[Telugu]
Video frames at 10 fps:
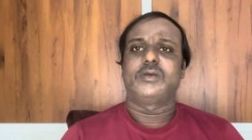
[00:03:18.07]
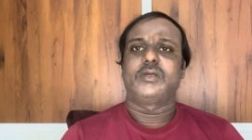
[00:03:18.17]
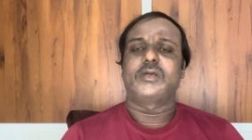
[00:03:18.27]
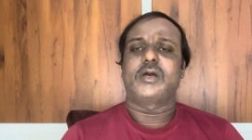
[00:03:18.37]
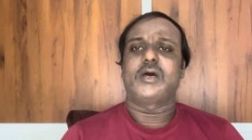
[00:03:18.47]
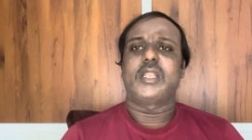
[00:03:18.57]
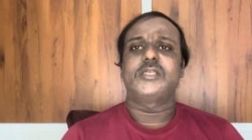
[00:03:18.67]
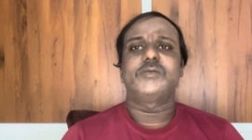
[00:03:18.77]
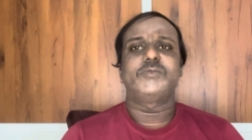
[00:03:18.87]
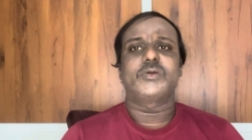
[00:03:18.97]
ఇంకా
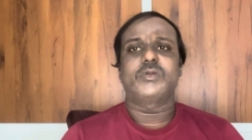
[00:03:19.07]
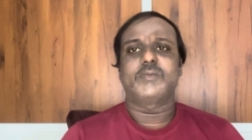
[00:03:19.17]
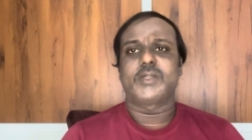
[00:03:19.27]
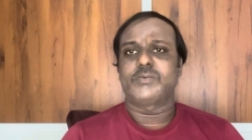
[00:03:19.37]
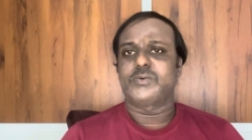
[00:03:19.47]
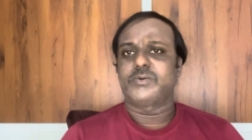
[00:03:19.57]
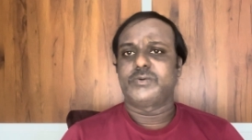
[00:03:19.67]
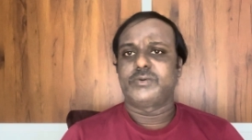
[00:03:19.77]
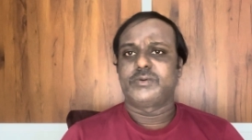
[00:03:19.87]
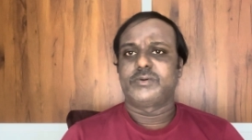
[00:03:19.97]
ఆలస్యం చేయకుండా మనం
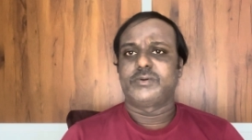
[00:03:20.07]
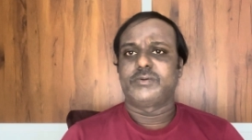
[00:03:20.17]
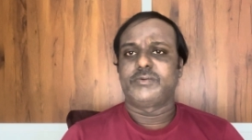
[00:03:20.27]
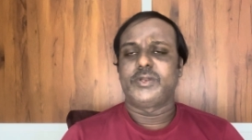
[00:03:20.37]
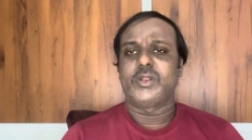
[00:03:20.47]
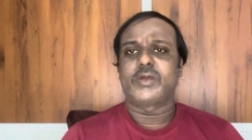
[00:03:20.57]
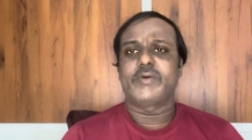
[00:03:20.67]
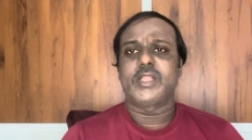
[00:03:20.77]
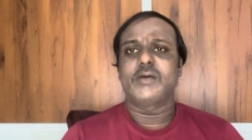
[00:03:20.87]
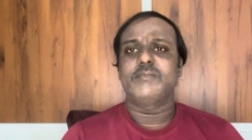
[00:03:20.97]
వీడియోలోకి
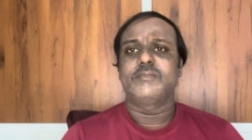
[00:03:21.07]
వెళ్దాం